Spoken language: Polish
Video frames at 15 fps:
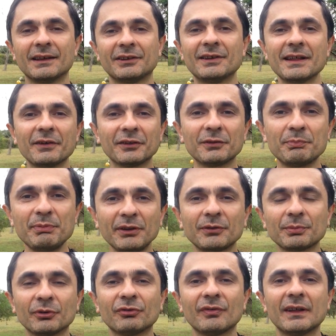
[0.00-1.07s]
że nawet
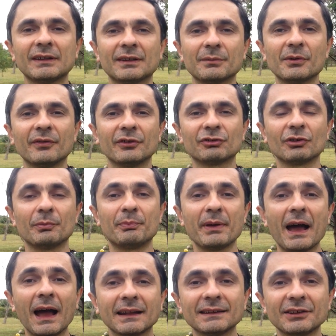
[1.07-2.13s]
Pismo Święte mówi, że
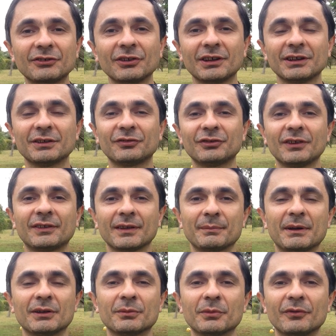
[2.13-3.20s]
biada ci, kiedy wszyscy
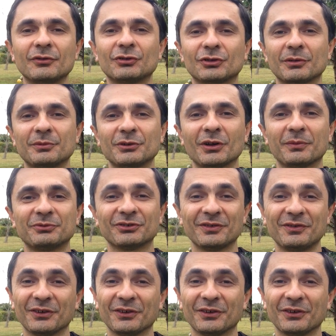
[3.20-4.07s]
będą mówić o tobie dobrze.